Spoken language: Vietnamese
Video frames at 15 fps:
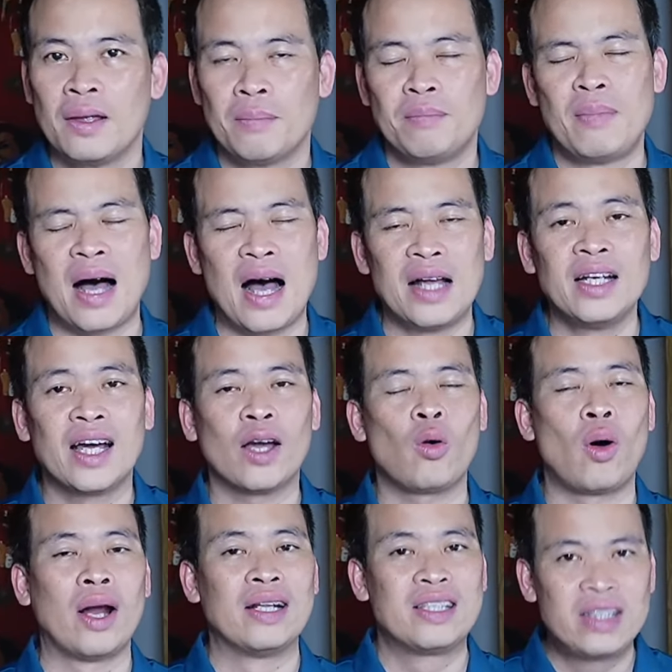Mà những cái
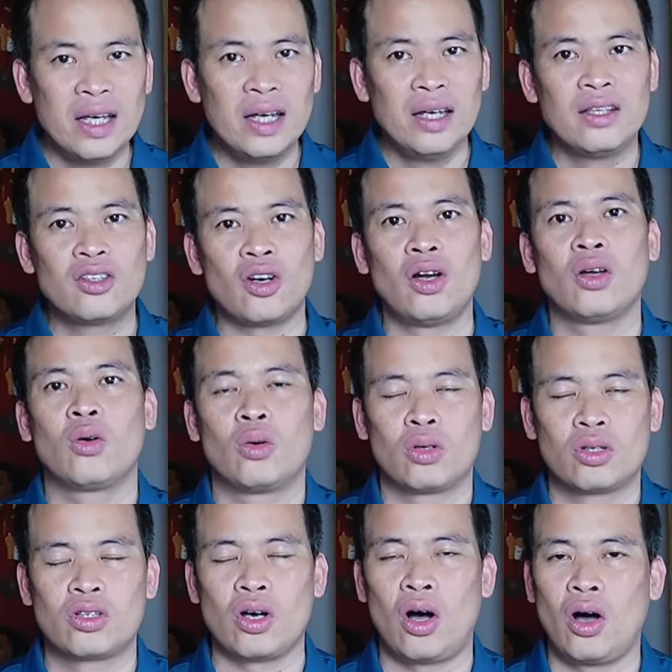khoản chi cho
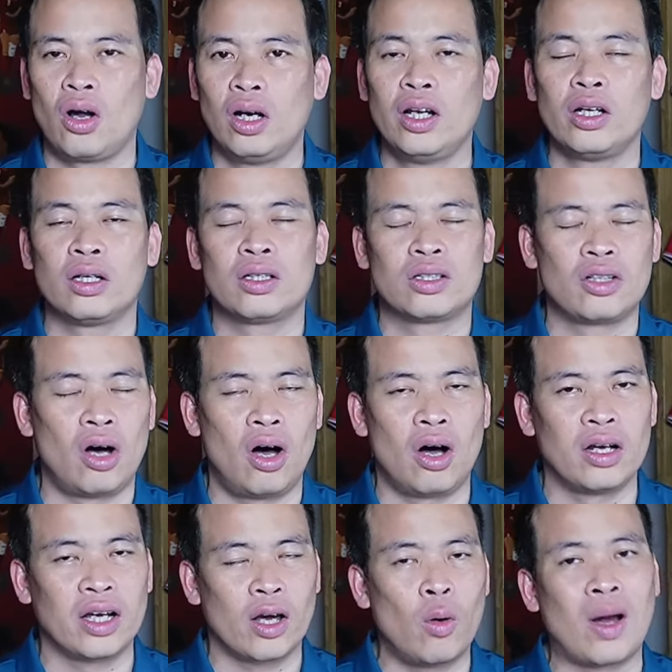cho liên cho
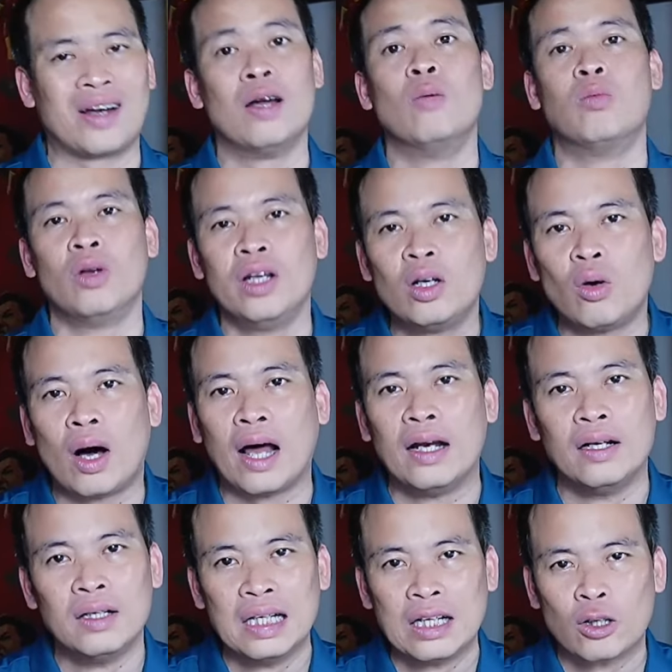cái, cái hoạt động của liên đoàn
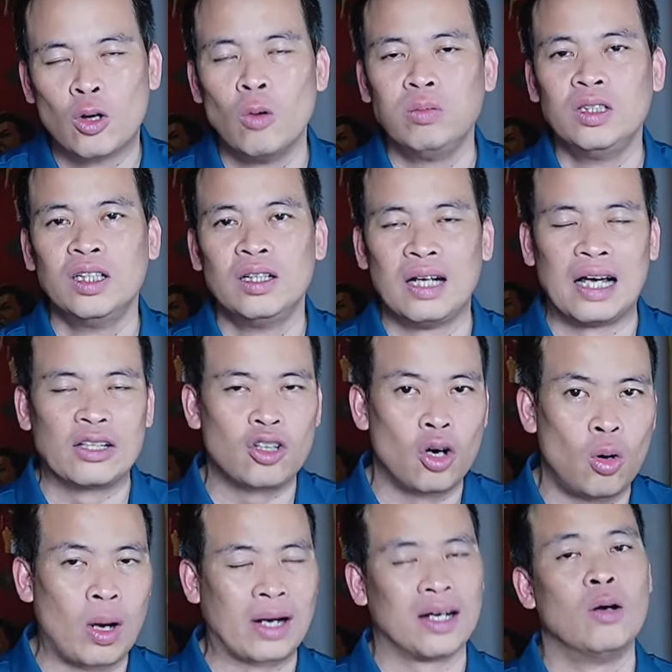cũng như là cho
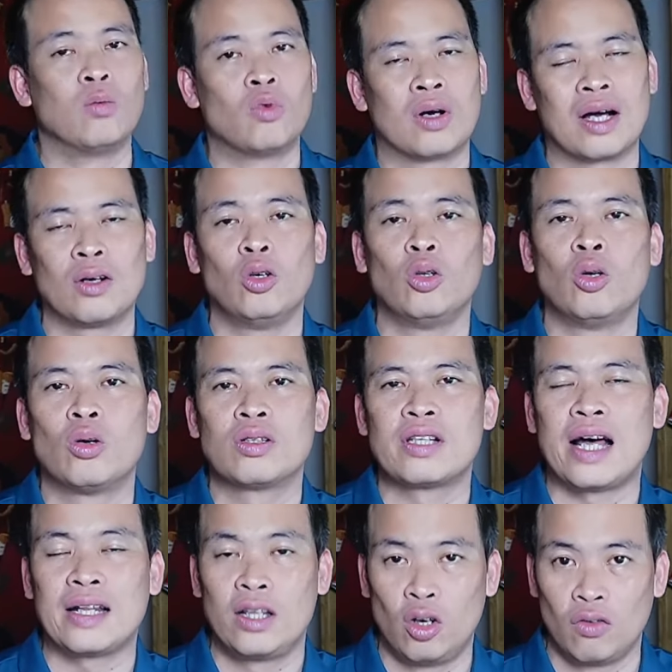hoạt động của các đội tuyển quốc
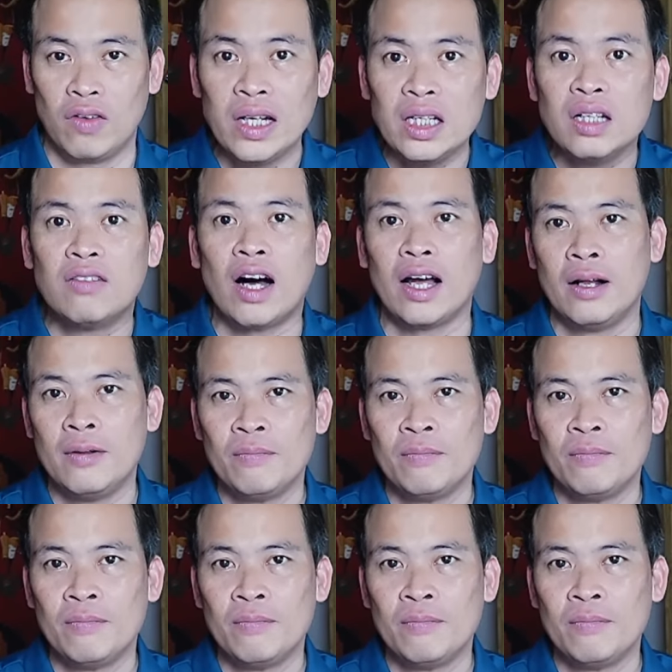gia thì nó vẫn như vậy